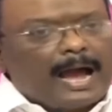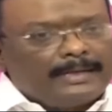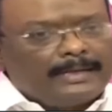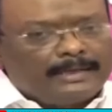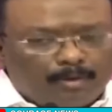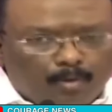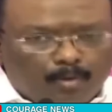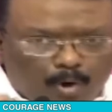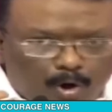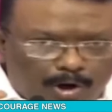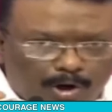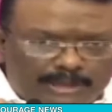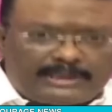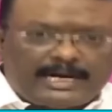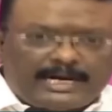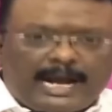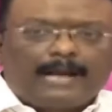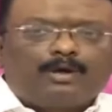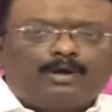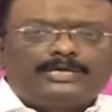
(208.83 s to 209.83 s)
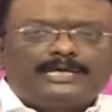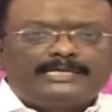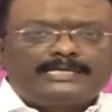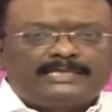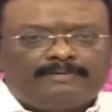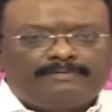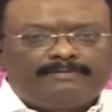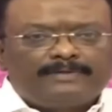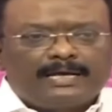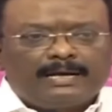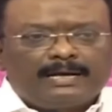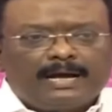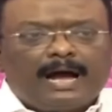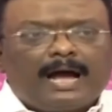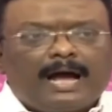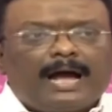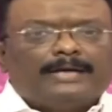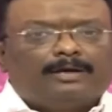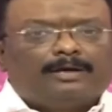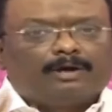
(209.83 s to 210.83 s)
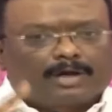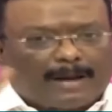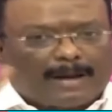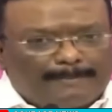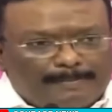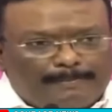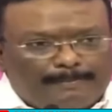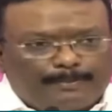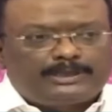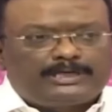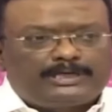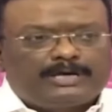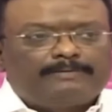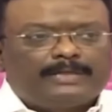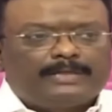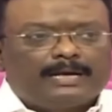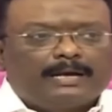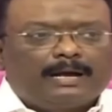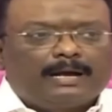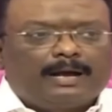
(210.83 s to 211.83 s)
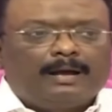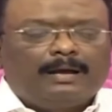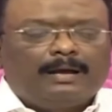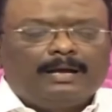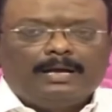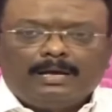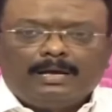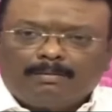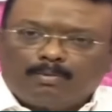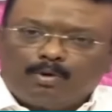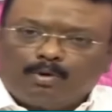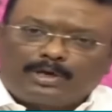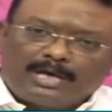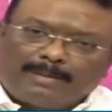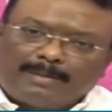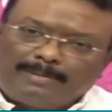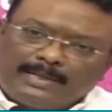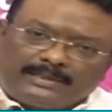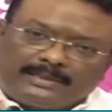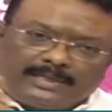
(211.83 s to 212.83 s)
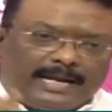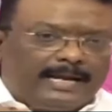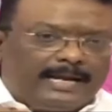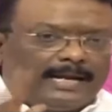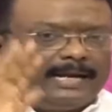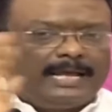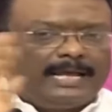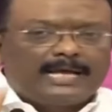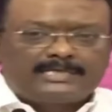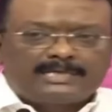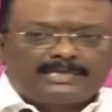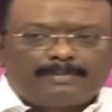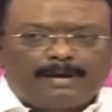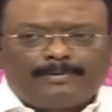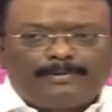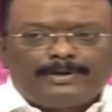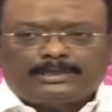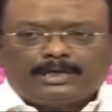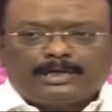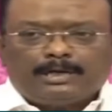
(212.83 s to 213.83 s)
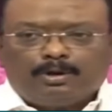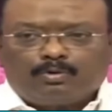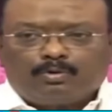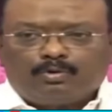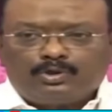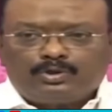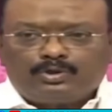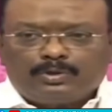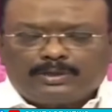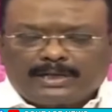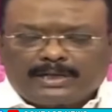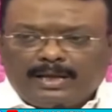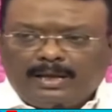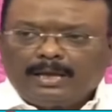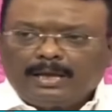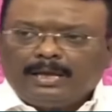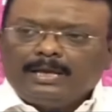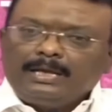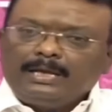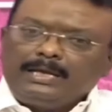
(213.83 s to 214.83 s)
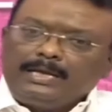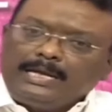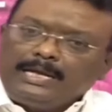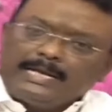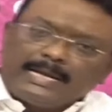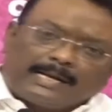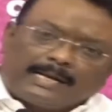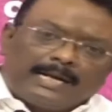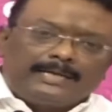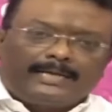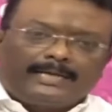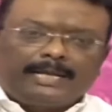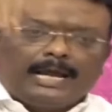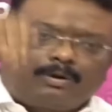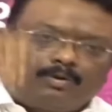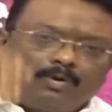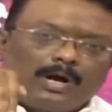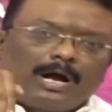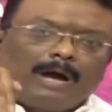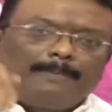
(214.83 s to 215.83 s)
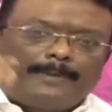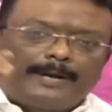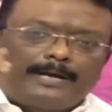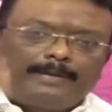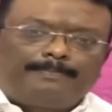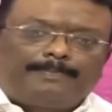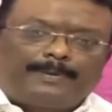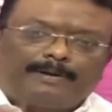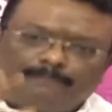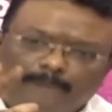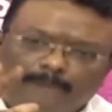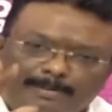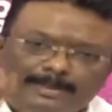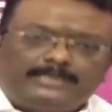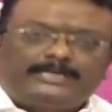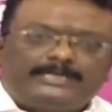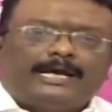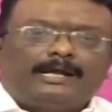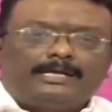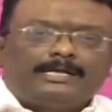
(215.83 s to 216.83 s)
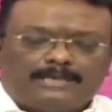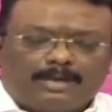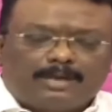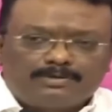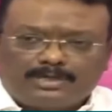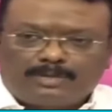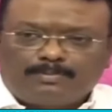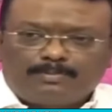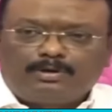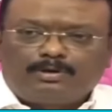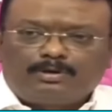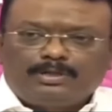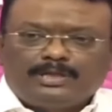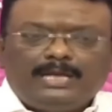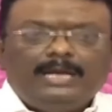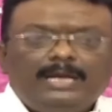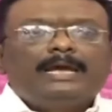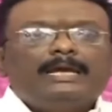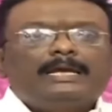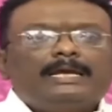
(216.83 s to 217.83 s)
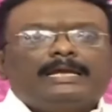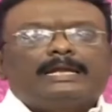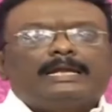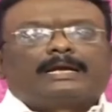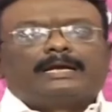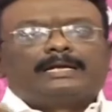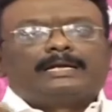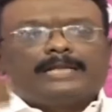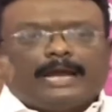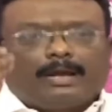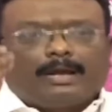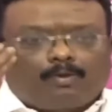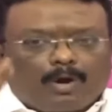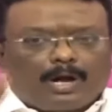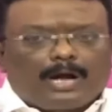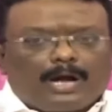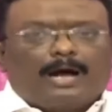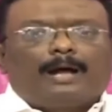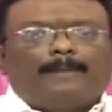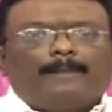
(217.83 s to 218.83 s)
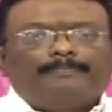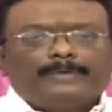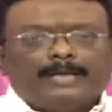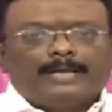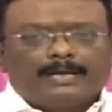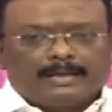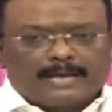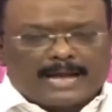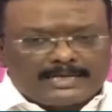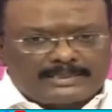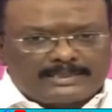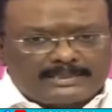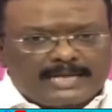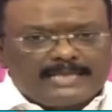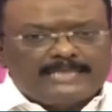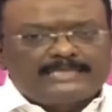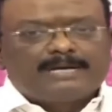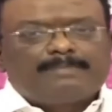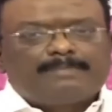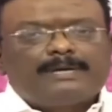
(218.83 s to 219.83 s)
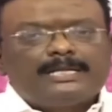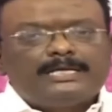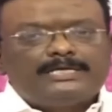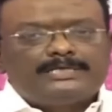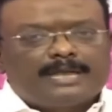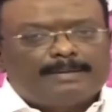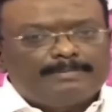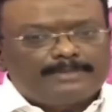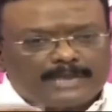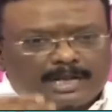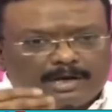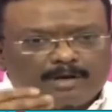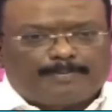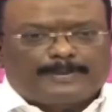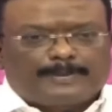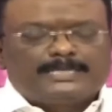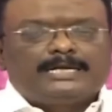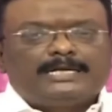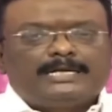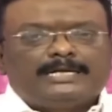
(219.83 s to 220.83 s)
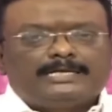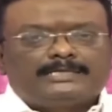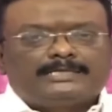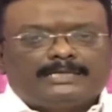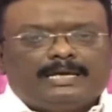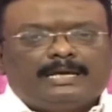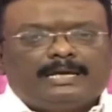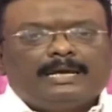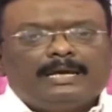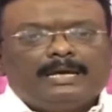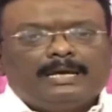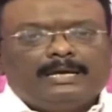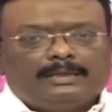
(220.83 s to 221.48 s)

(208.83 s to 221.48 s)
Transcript: ఆయనను ఓవర్ షాడో చేసే విధంగా ఆయనను కప్పిపుచ్చే విధంగా ముఖ్యమంత్రి వెళ్ళి ఆ సమావేశంలో కూర్చుంటే ఈయన కంటే ఎక్కువగా పర్ఫార్మెన్స్ చేయాల్సిన అవసరం ఉంటుంది ఈయన కంటే ఎక్కువగా రాష్ట్రానికి సంబంధించిన అంశాలను ప్రజెంట్ చేసి